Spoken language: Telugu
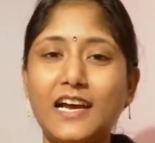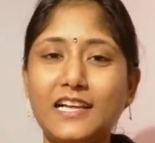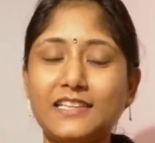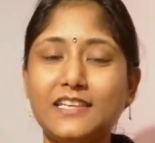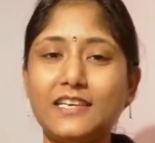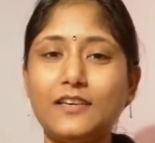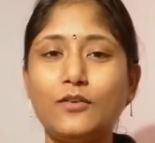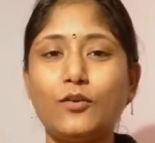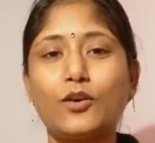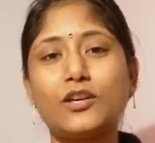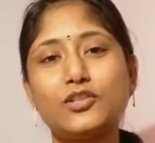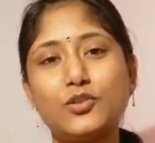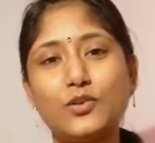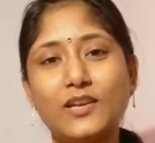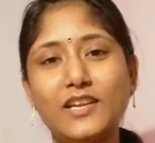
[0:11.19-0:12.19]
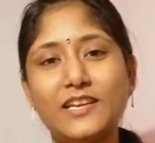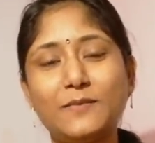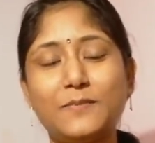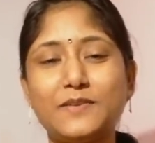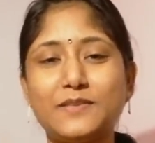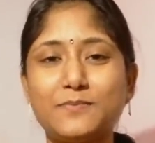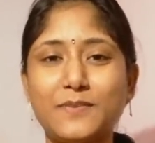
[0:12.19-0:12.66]
అది ఒక జ్యువెలరీ
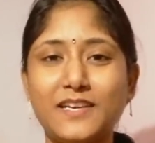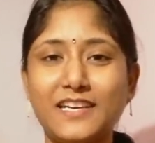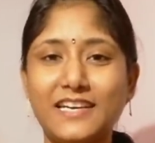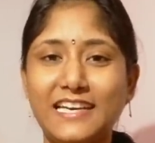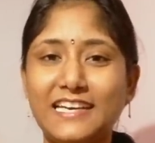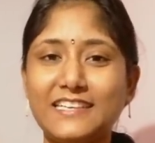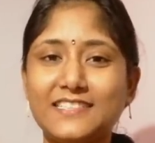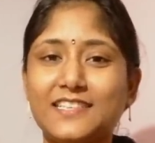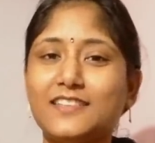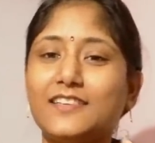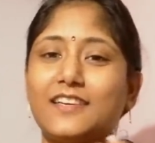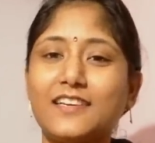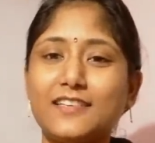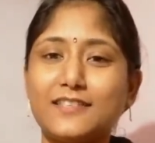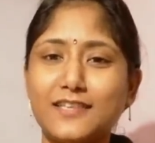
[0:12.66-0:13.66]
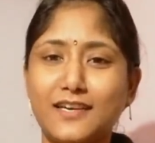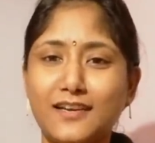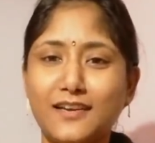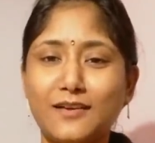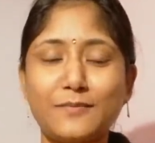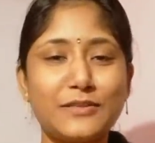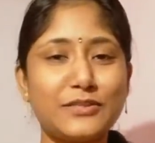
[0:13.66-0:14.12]
పీస్ మన లేడీస్ అందరికి
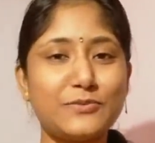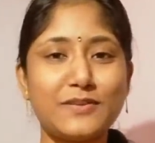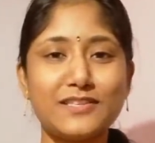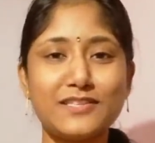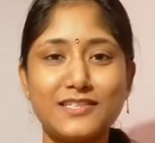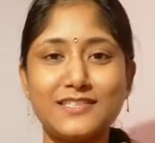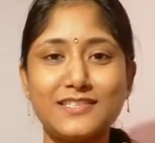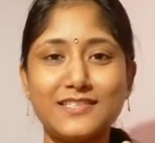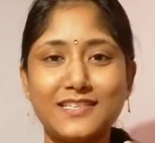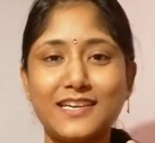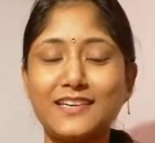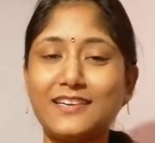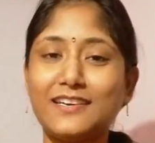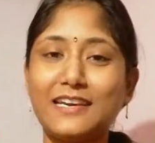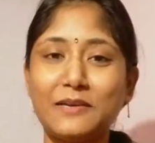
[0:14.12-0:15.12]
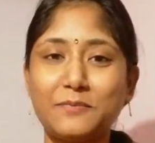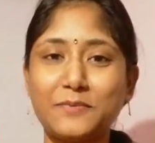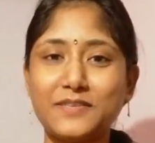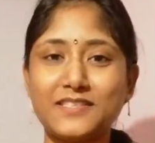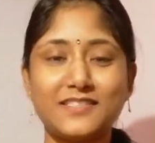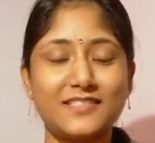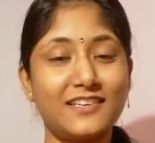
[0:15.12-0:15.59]
చక్కగా మంచి మంచి డిజైనర్ నెక్
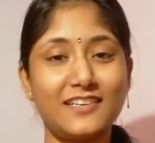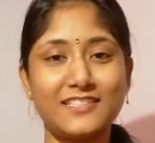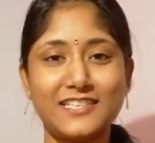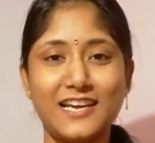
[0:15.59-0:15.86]
పీసెస్ అంటే